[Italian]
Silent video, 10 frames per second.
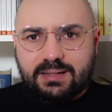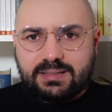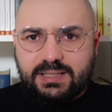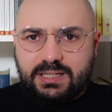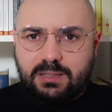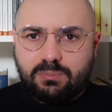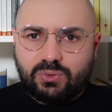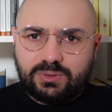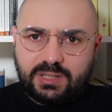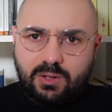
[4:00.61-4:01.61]

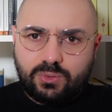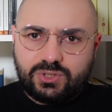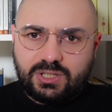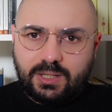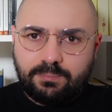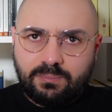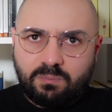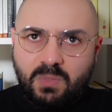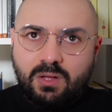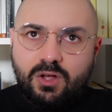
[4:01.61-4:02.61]
Anselmo d'Aosta.
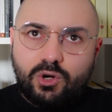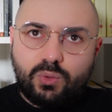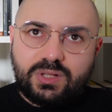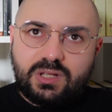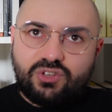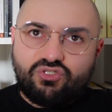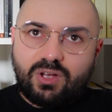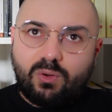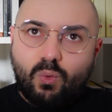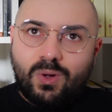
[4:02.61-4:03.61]
Lui
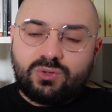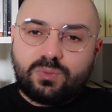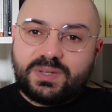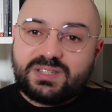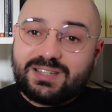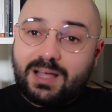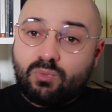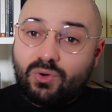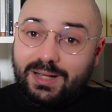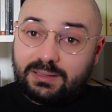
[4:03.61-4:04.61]
dice, quando
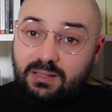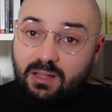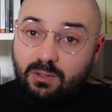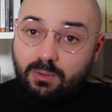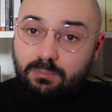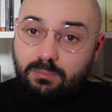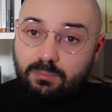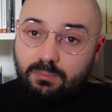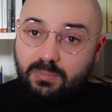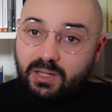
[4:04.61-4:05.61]
pensiamo a Dio,
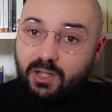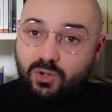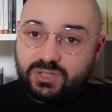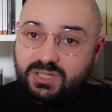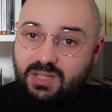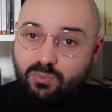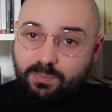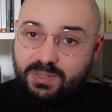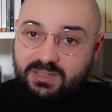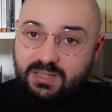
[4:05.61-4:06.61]
che cosa
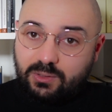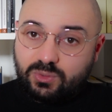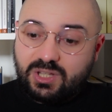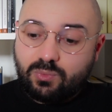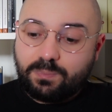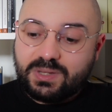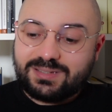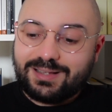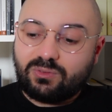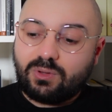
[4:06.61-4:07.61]
stiamo pensando? Stiamo
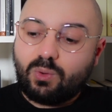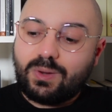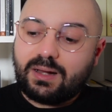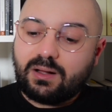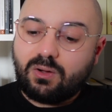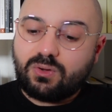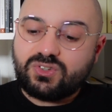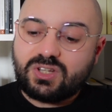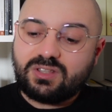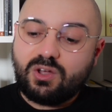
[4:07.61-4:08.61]
pensando a quella
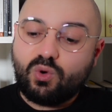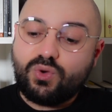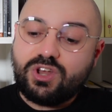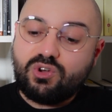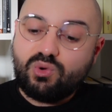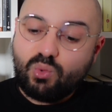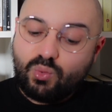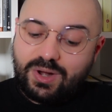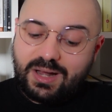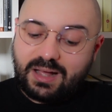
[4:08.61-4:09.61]
cosa di cui
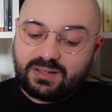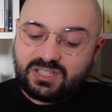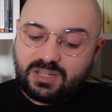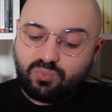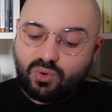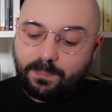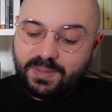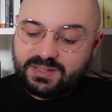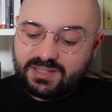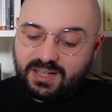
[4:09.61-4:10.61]
nulla si può
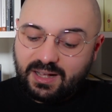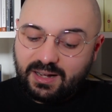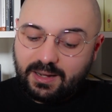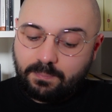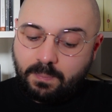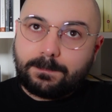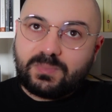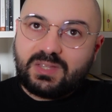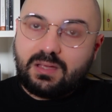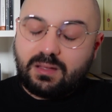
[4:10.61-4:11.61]
pensare
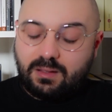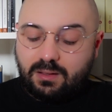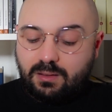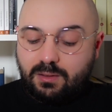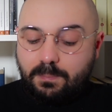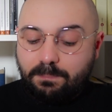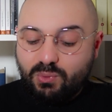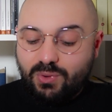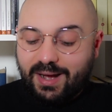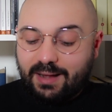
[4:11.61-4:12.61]
di eh,
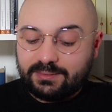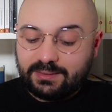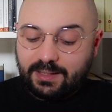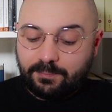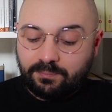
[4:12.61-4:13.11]
più grande.